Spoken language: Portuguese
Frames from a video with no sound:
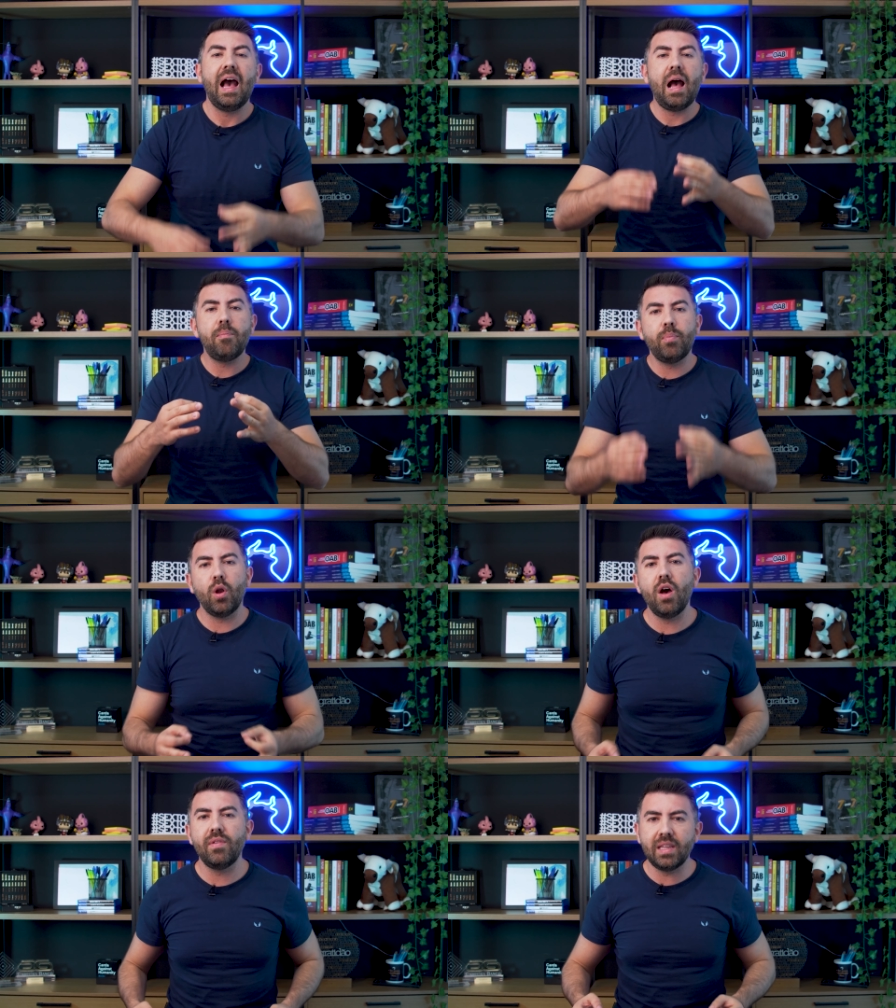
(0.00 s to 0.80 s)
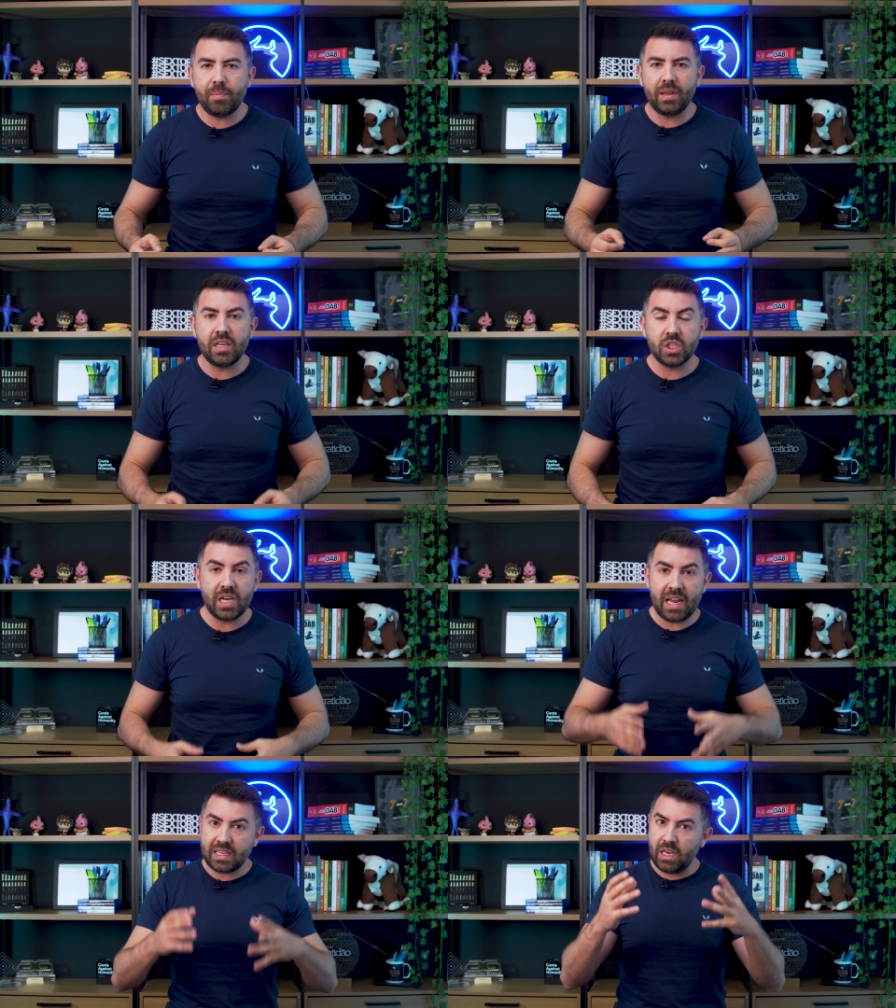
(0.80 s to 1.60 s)
A prova da
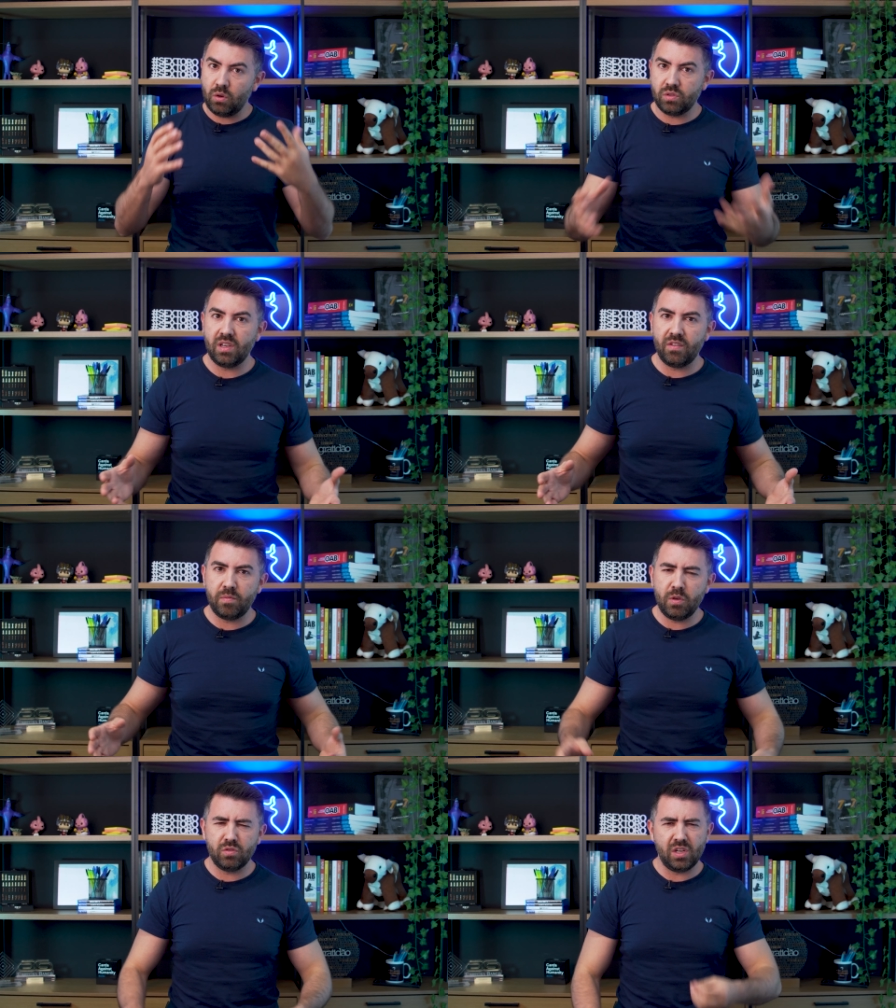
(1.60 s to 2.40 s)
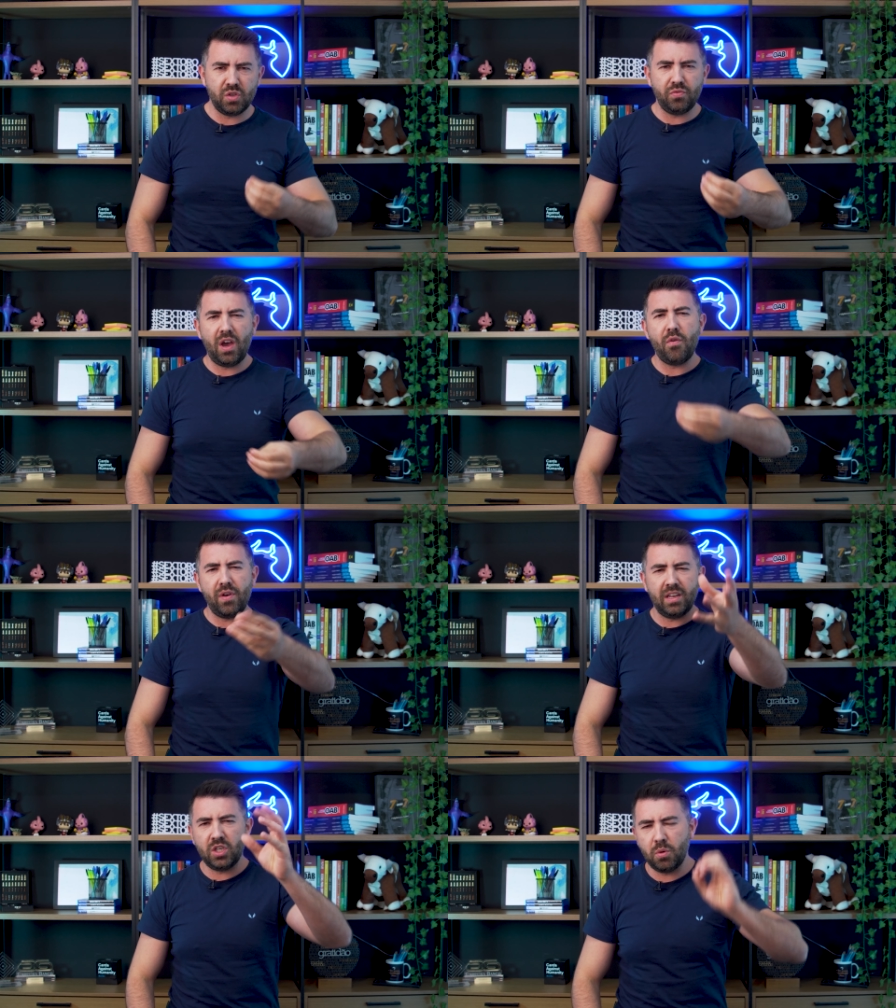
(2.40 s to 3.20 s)
Planejar, que é o CFP, o Certified
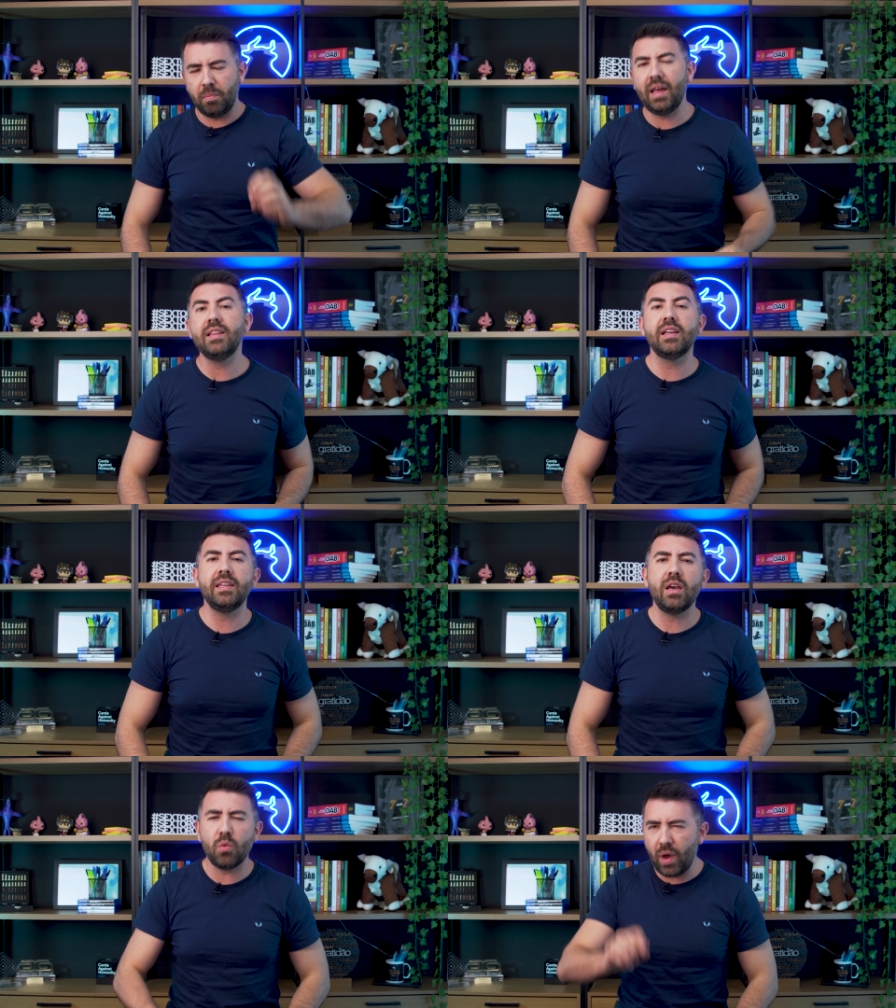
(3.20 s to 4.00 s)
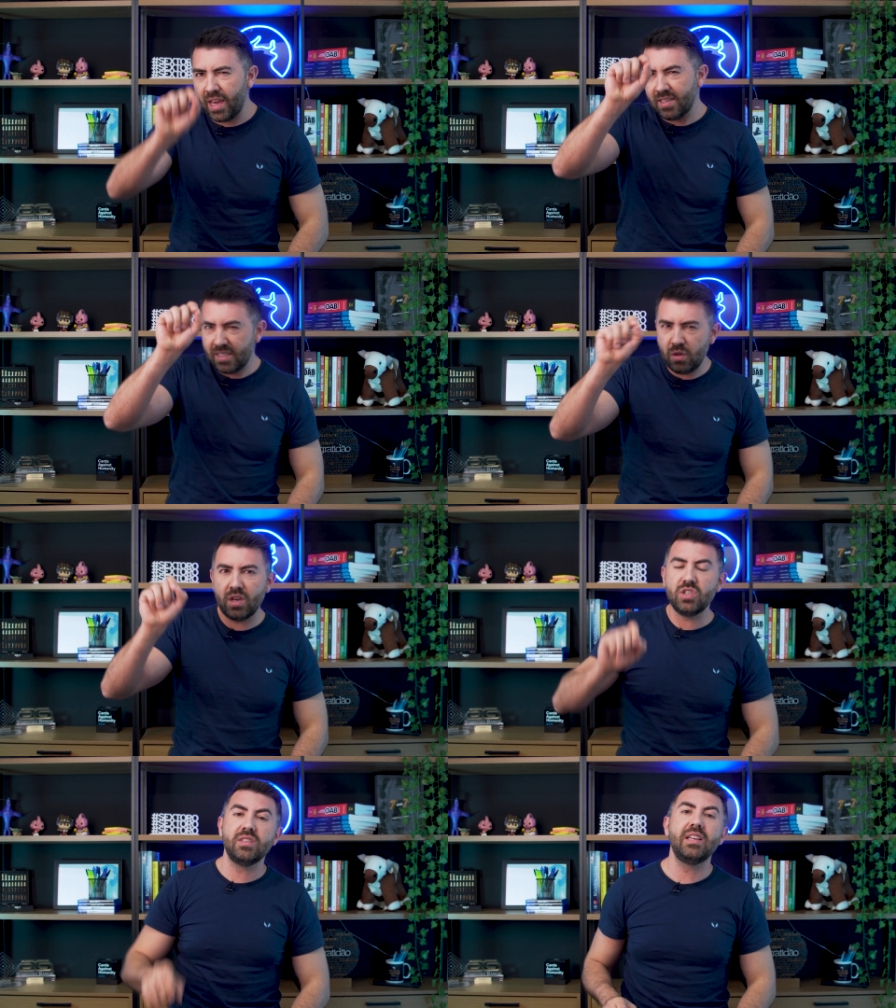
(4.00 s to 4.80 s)
Financial Planner, né, com Rzinho
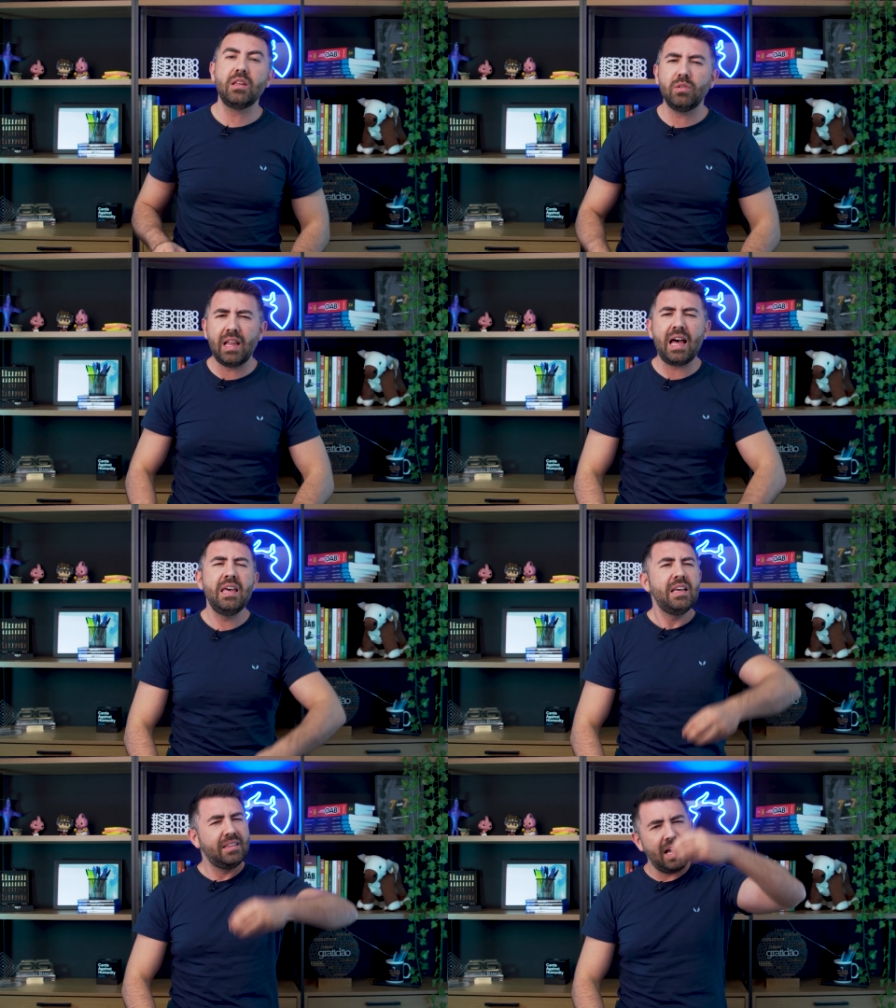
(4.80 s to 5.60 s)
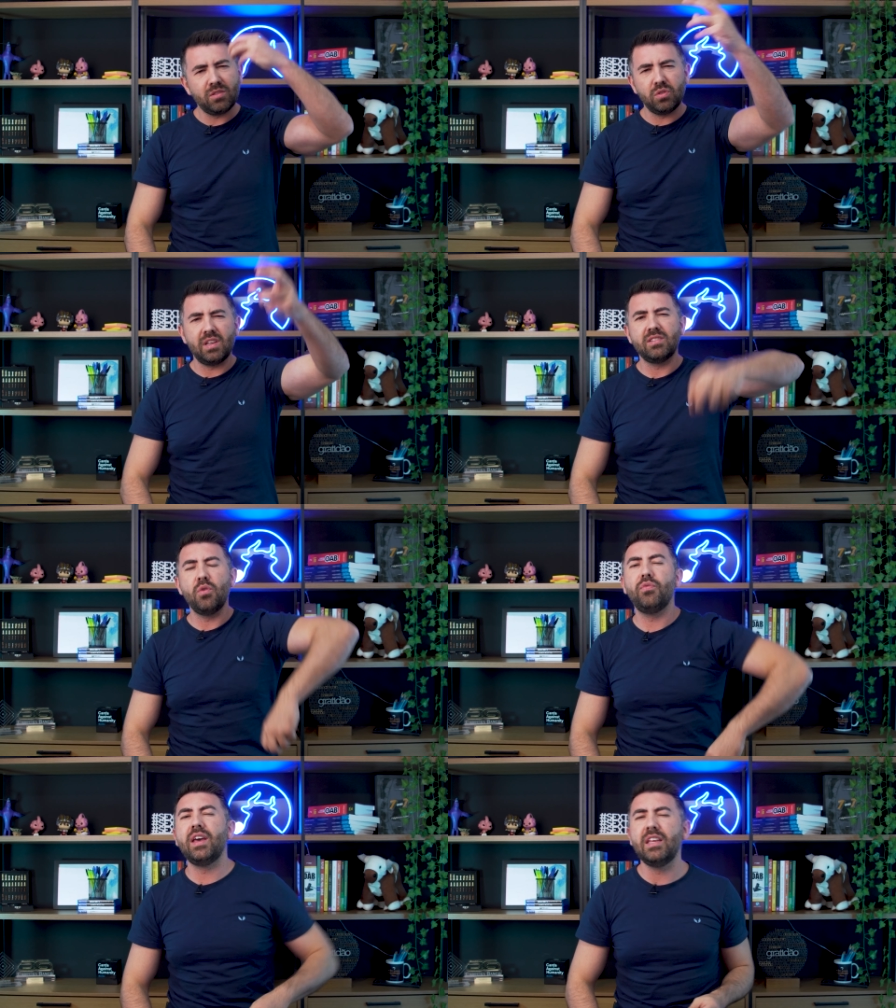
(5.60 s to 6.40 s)
registrado lá da
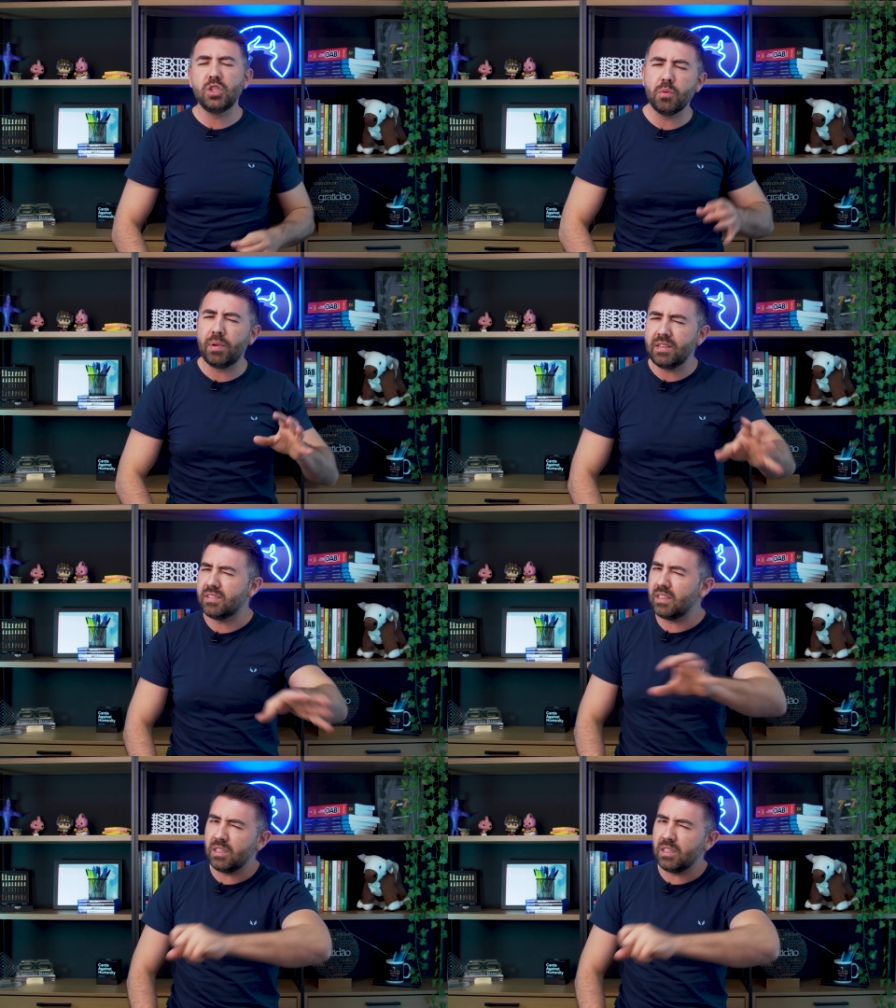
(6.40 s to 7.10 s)
Associação Financial Planner